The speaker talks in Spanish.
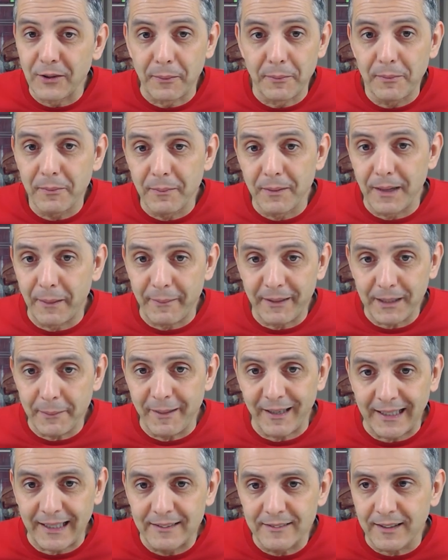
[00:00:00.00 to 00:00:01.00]
a mí la verdad es que me
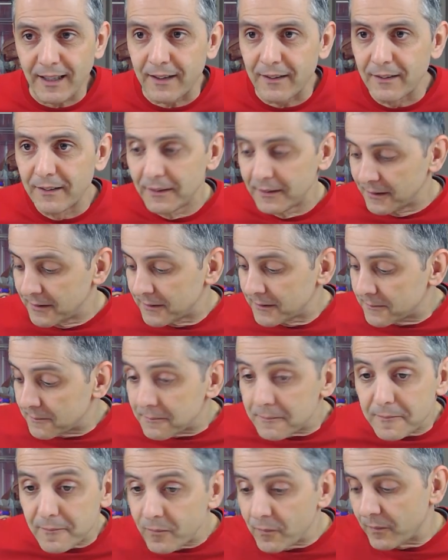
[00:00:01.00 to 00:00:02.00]
encantan.
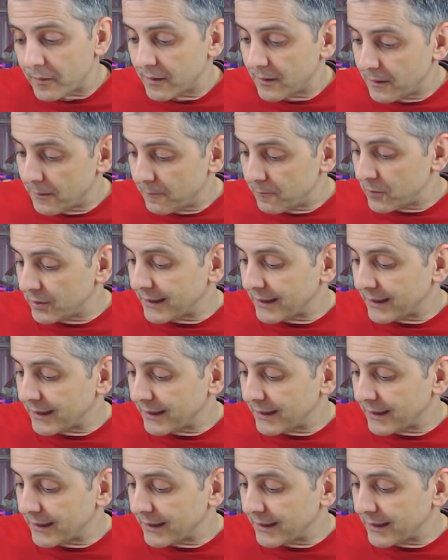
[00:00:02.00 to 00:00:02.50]
No